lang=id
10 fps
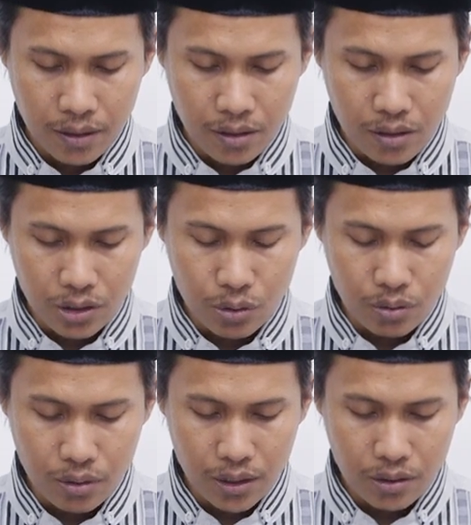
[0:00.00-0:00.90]

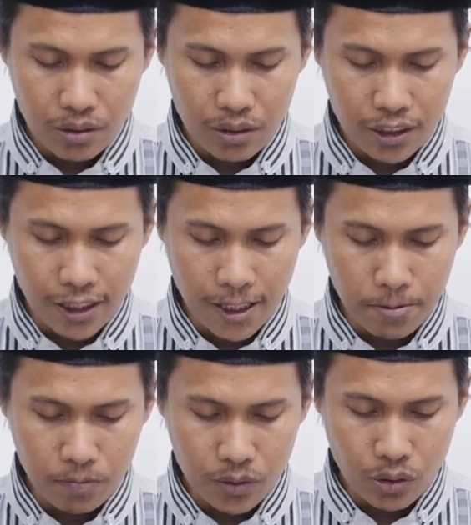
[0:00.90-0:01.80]
Rasulullah sallallahu alaihi
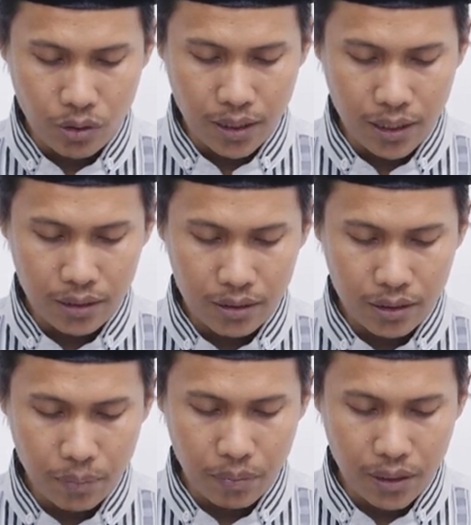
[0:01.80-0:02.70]
wasallam salat
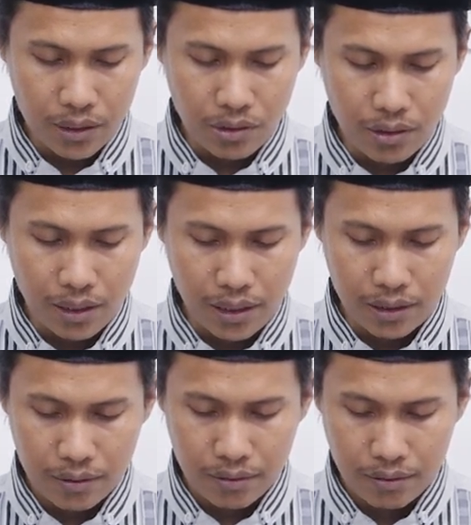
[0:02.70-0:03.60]
11 rakaat.